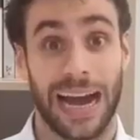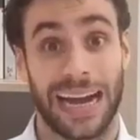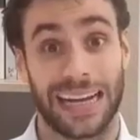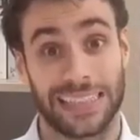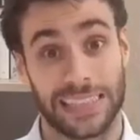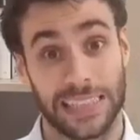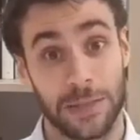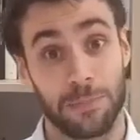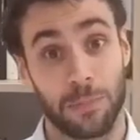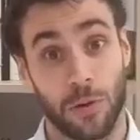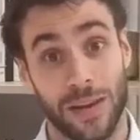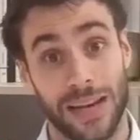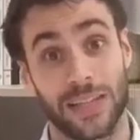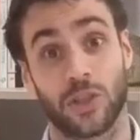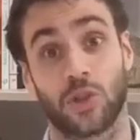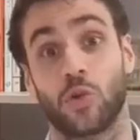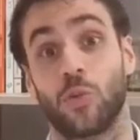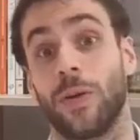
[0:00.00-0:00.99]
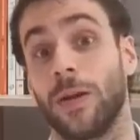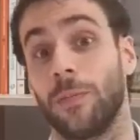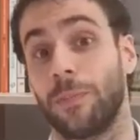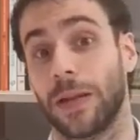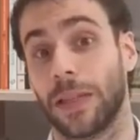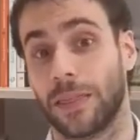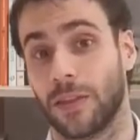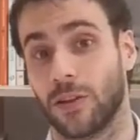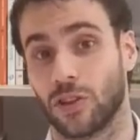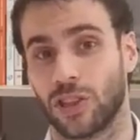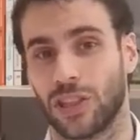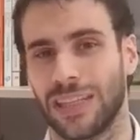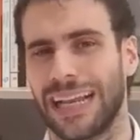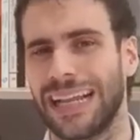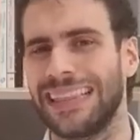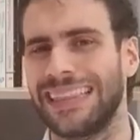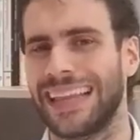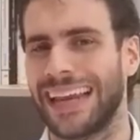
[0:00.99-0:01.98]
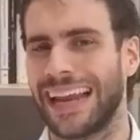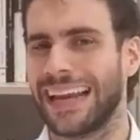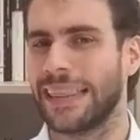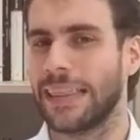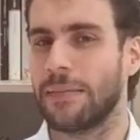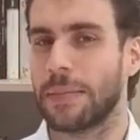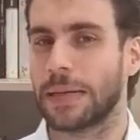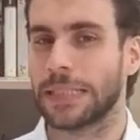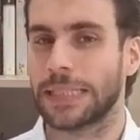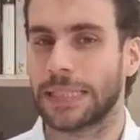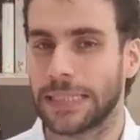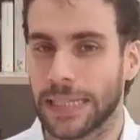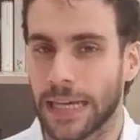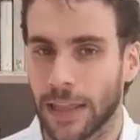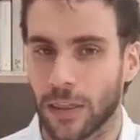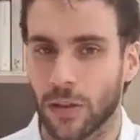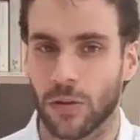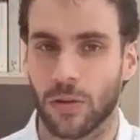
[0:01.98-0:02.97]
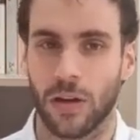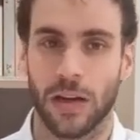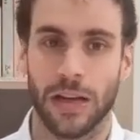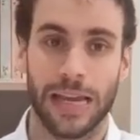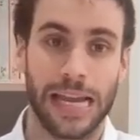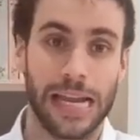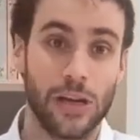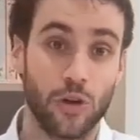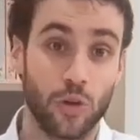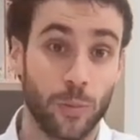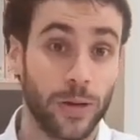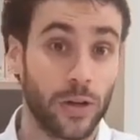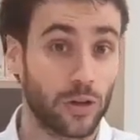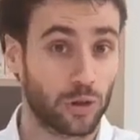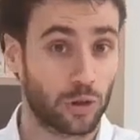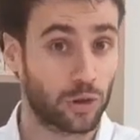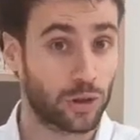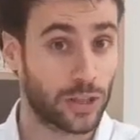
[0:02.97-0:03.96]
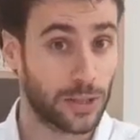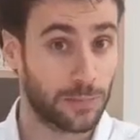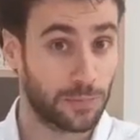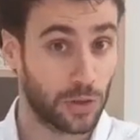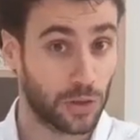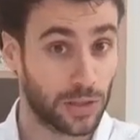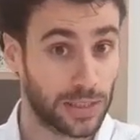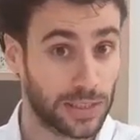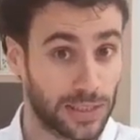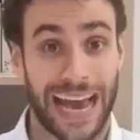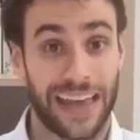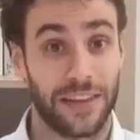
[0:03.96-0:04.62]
Así podrás subir precios sin alterar demasiado el número de suscriptores.